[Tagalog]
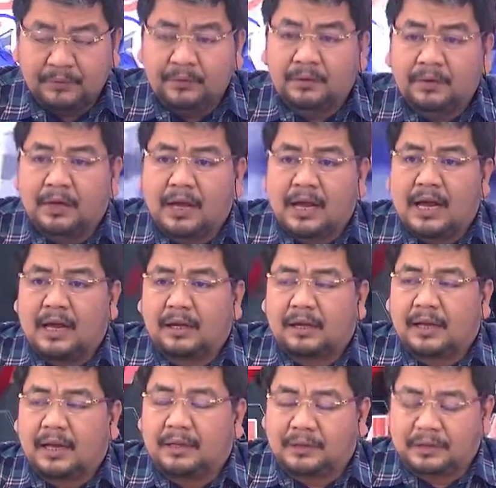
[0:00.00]
uh,
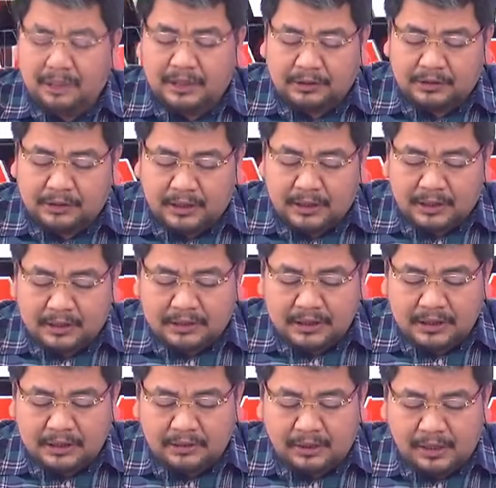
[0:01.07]
candidate uh, ah,
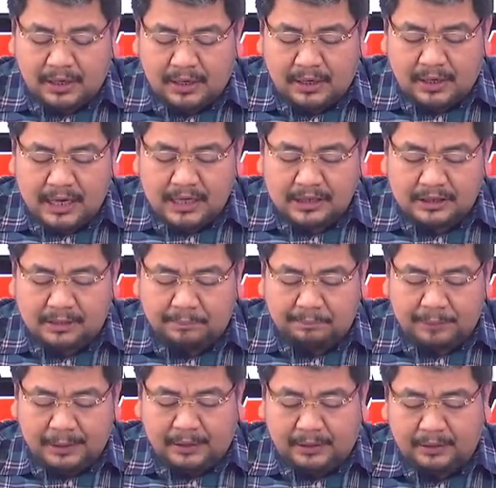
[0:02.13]
Senadora ah,
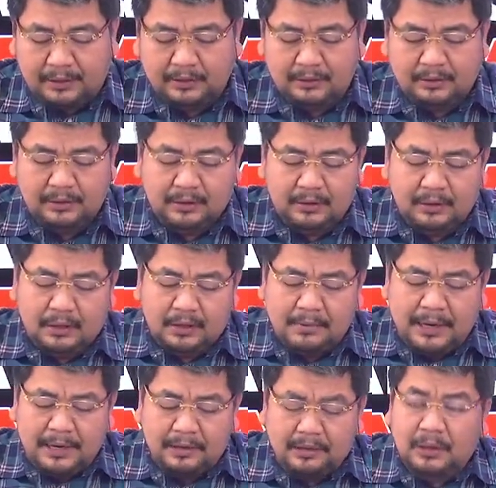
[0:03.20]
SMP,
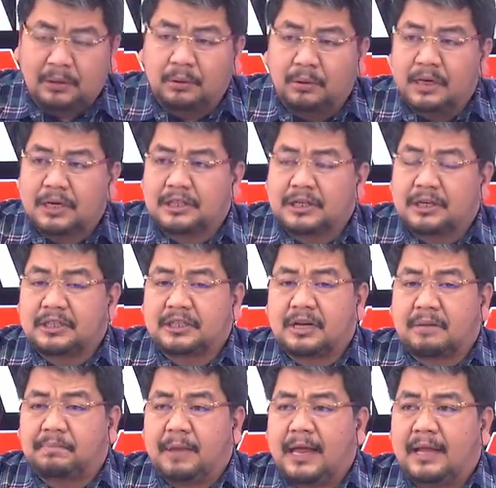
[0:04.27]
meron daw ho kasing
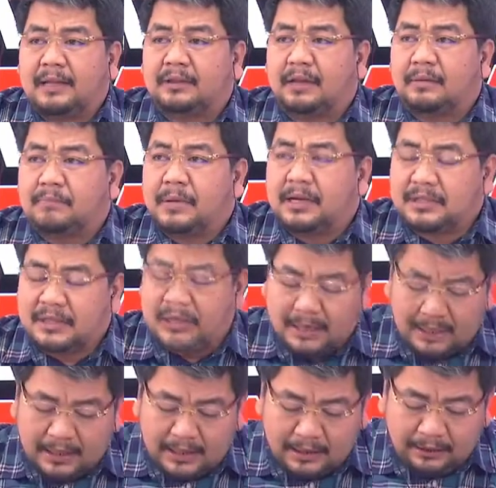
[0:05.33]
sapat na
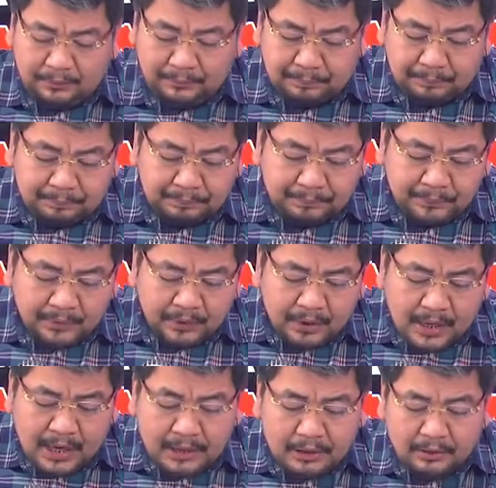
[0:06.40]
basihan
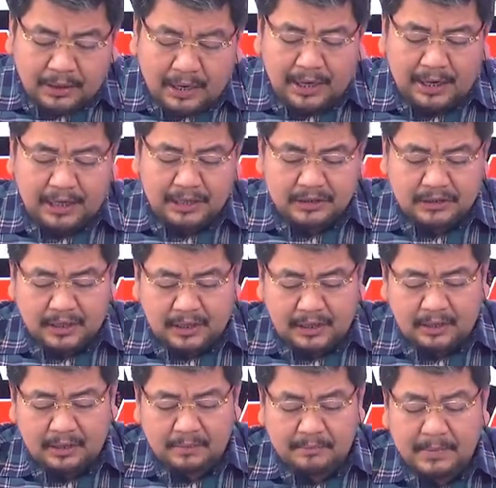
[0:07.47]
uh, yung ahensya
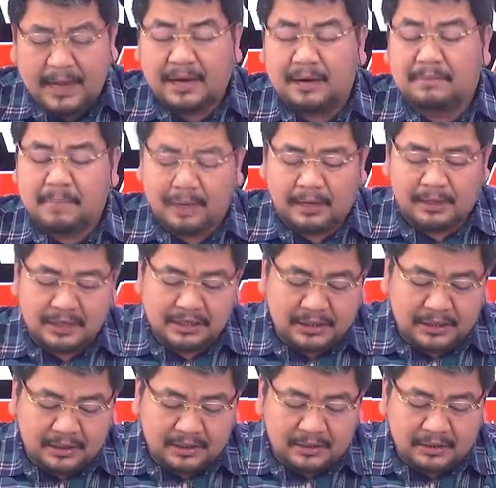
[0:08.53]
para baklasin